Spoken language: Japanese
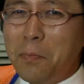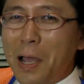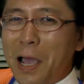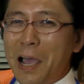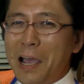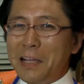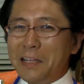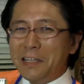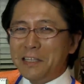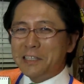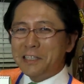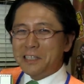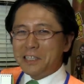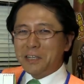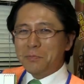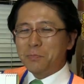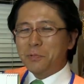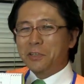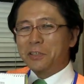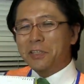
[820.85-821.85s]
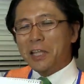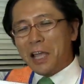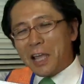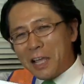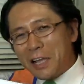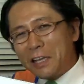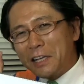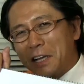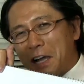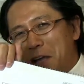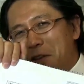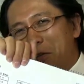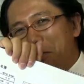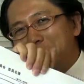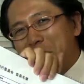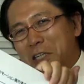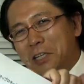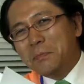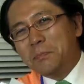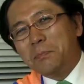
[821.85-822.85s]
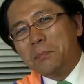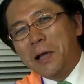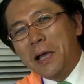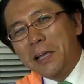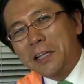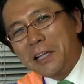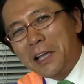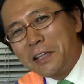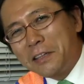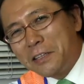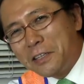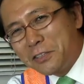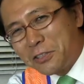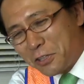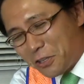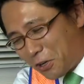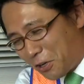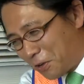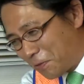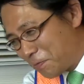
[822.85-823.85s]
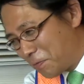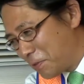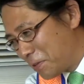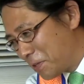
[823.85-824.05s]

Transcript: 毎日新聞天下の新米なんですよ